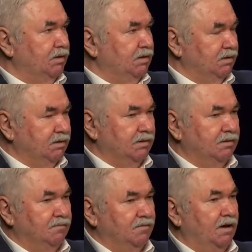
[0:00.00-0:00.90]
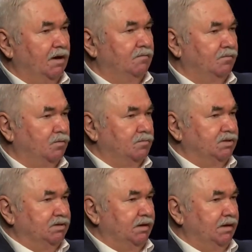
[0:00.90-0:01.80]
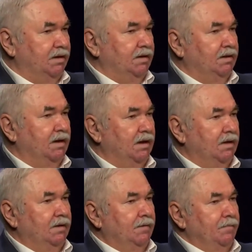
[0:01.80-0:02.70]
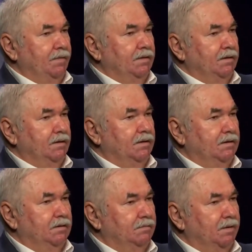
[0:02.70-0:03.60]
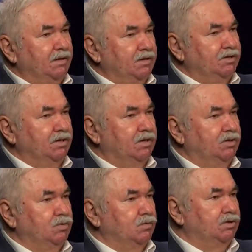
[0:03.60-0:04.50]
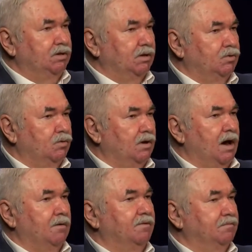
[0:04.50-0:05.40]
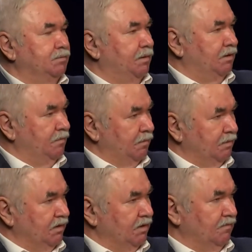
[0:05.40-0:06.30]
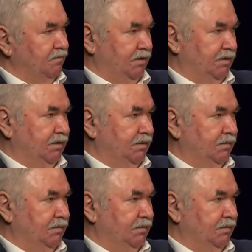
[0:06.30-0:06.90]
и э, влияет в том числе и на э, политические дискуссии, на то, как мы воспринимаем этот конфликт.